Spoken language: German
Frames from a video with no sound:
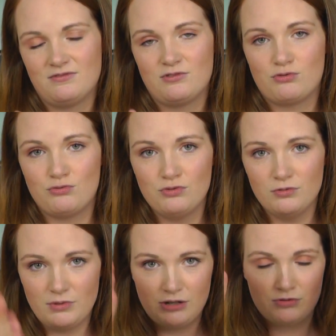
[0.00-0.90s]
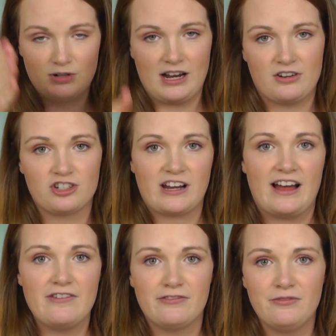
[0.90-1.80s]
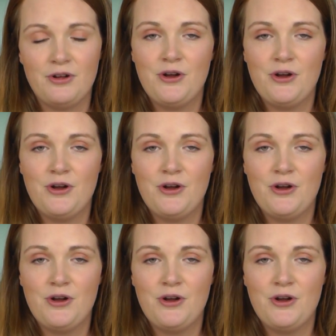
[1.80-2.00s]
zu, also lange Streifen.